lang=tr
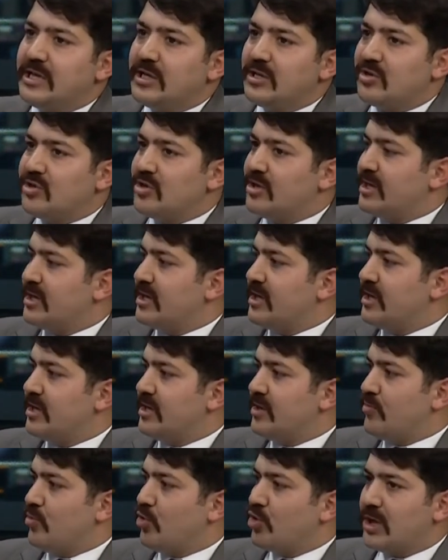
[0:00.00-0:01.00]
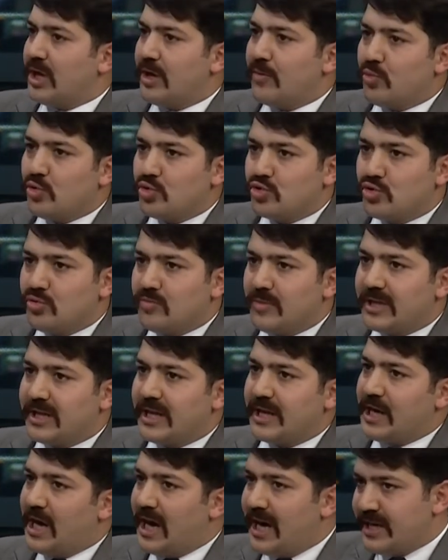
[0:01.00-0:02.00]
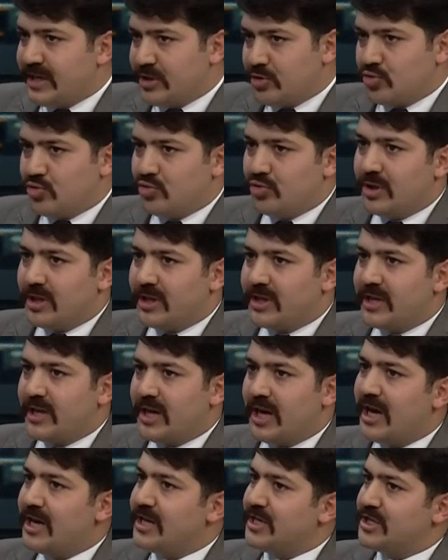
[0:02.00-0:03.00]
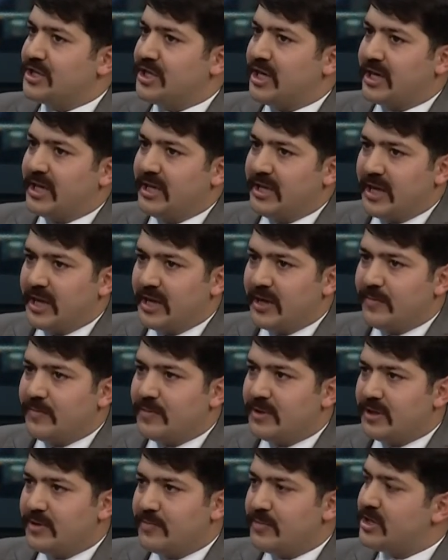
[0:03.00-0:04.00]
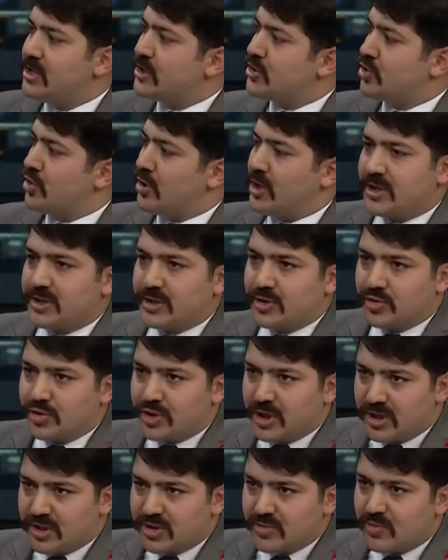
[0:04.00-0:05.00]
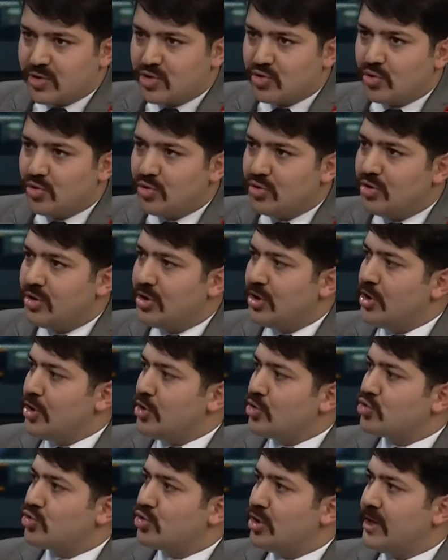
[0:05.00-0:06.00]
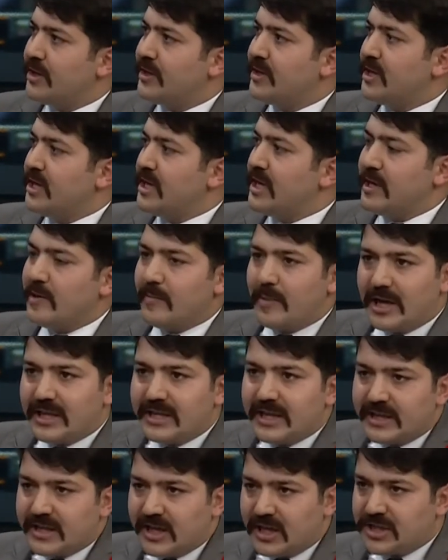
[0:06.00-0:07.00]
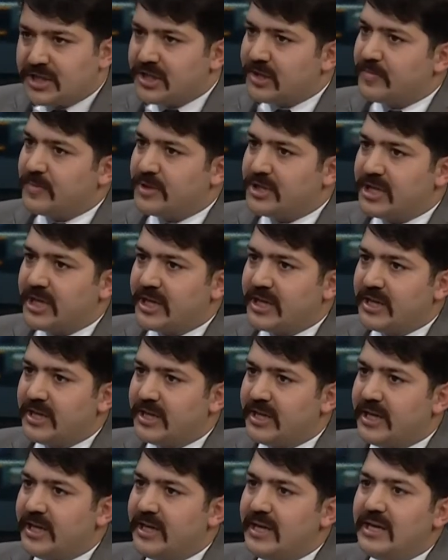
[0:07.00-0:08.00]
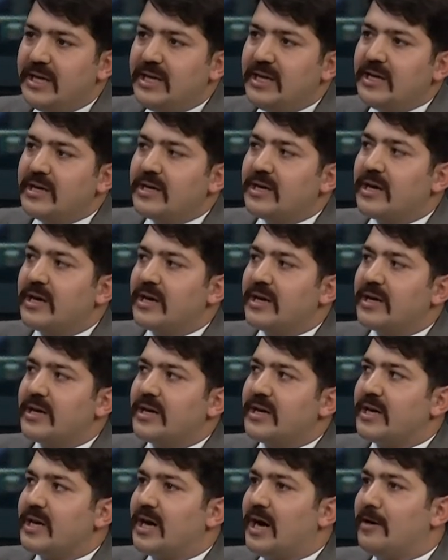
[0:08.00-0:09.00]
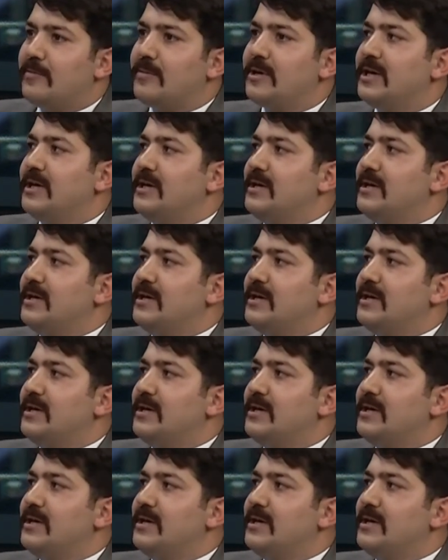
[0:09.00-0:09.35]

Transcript: e, model bozulmadan aynı surette aynı şekilde yapıldı. Bir restorasyon çalışması oldu. Şu an ibadete açık bir şekilde e, ama